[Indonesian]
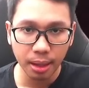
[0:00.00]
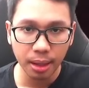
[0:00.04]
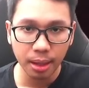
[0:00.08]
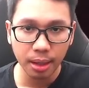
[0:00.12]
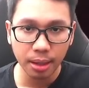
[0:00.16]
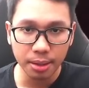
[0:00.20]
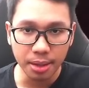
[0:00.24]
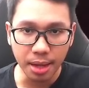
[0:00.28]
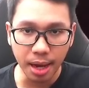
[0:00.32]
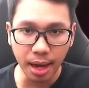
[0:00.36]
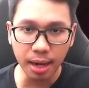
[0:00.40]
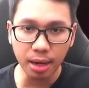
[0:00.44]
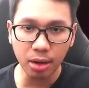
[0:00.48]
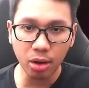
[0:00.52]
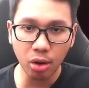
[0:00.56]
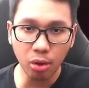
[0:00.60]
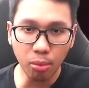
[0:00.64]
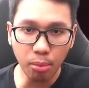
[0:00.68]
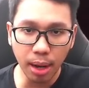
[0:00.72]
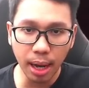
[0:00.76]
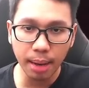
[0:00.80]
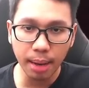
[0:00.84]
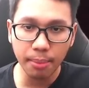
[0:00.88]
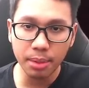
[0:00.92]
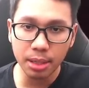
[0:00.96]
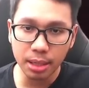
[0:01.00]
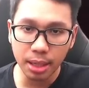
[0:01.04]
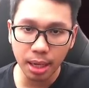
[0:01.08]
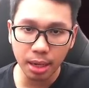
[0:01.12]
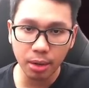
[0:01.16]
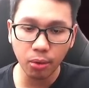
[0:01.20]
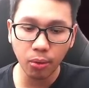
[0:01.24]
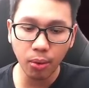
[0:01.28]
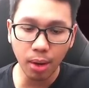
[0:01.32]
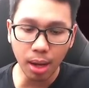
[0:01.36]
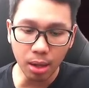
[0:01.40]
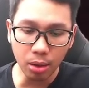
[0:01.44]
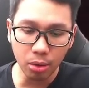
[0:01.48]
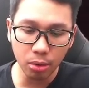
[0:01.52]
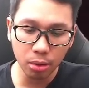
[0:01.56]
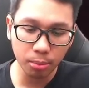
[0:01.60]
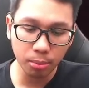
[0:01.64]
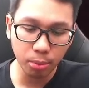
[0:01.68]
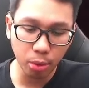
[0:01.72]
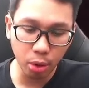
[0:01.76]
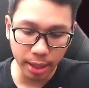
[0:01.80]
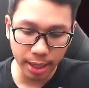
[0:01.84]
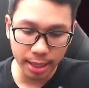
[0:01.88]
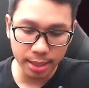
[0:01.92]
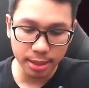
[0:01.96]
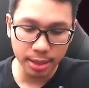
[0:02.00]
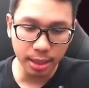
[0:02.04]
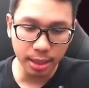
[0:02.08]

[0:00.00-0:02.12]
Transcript: Jangan kau menghabiskan uangku bro Tencent.